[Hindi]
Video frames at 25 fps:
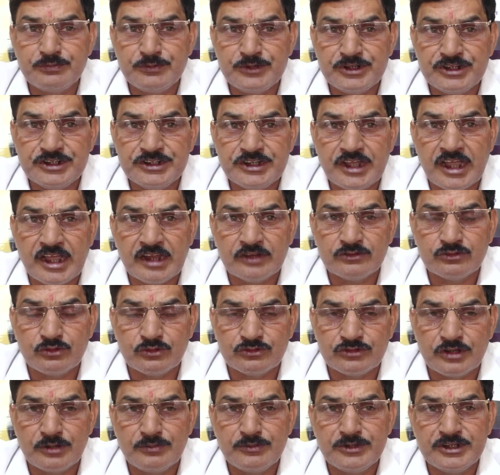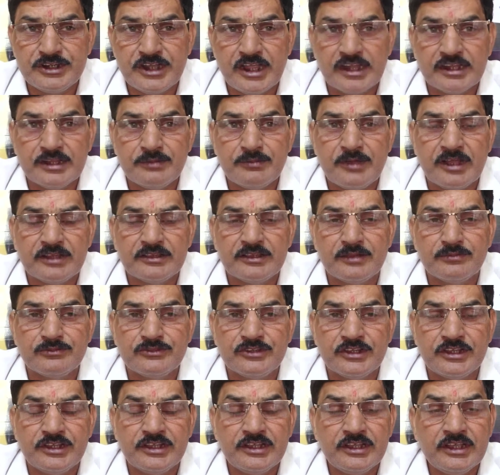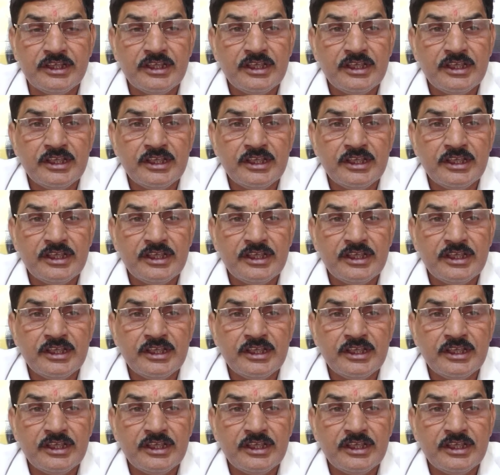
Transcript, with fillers: मीडिया सोशल मीडिया के माध्यम से